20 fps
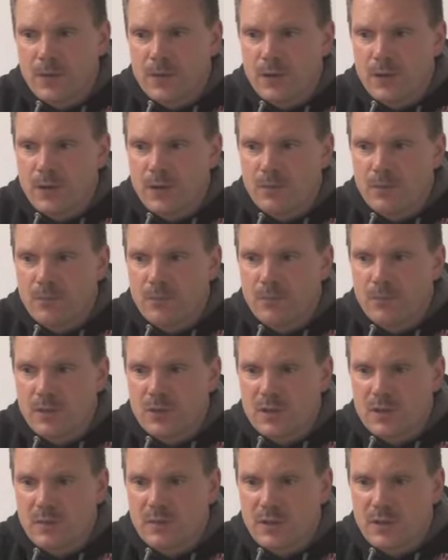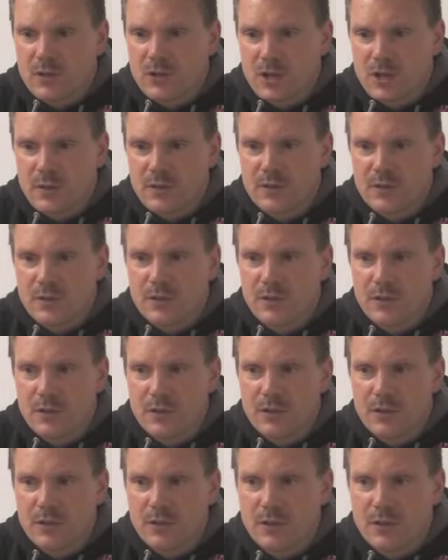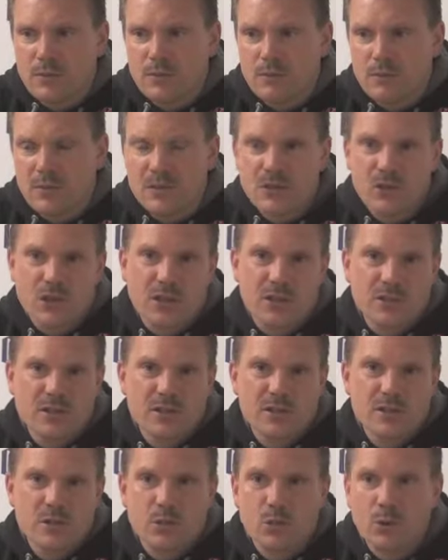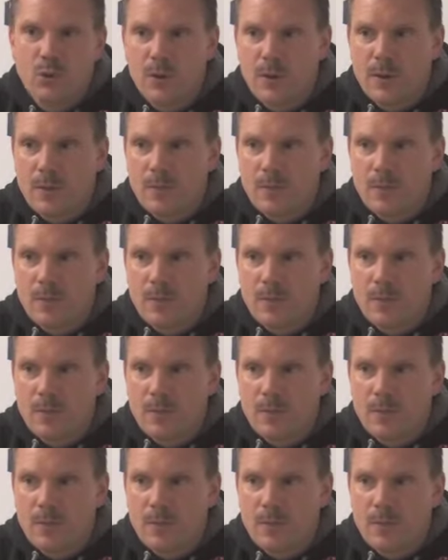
Ähm, das haben wir geschafft. Äh, mit Sicherheit ist es so,